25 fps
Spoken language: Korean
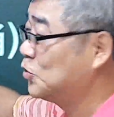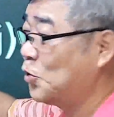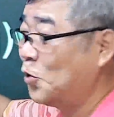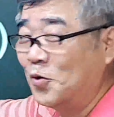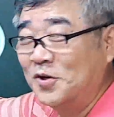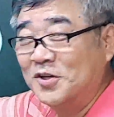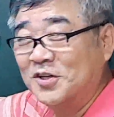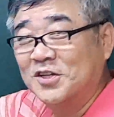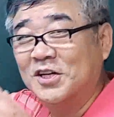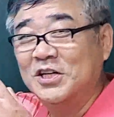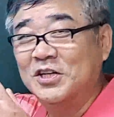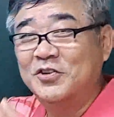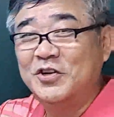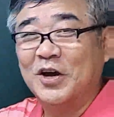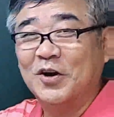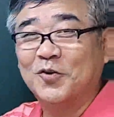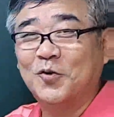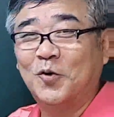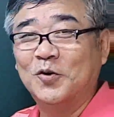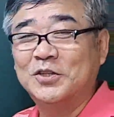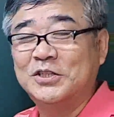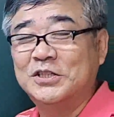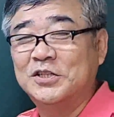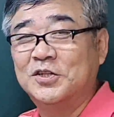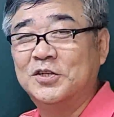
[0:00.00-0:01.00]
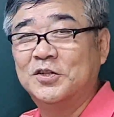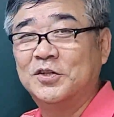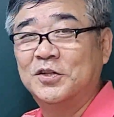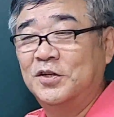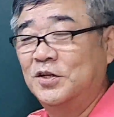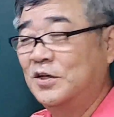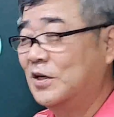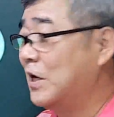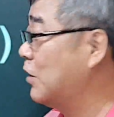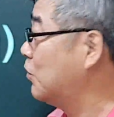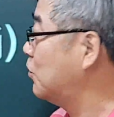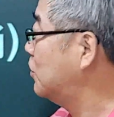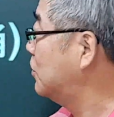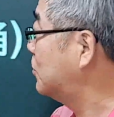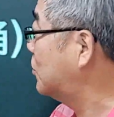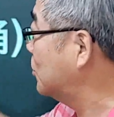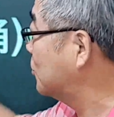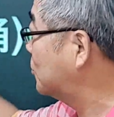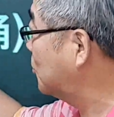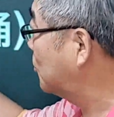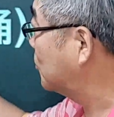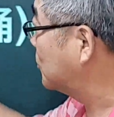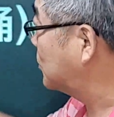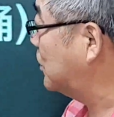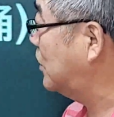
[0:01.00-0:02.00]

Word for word: 종을 걸기 위한 꼭지라는 뜻으로